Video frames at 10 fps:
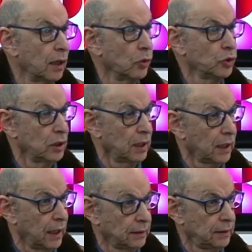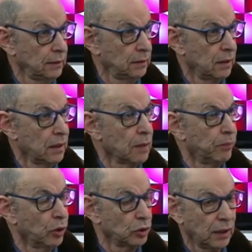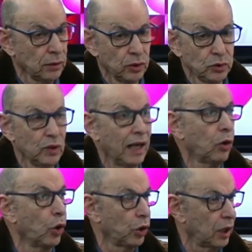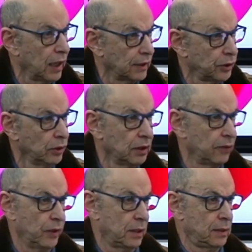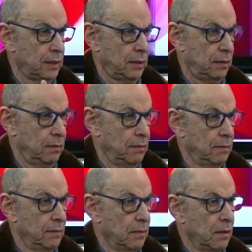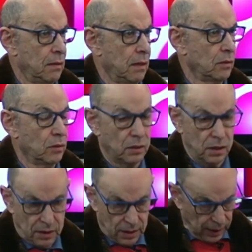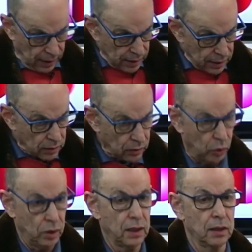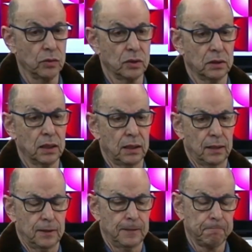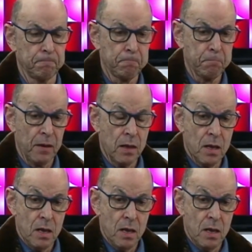lucha de clases y por lo tanto es una correlación de fuerzas en donde se dan allí todas las luchas de clases. Se firma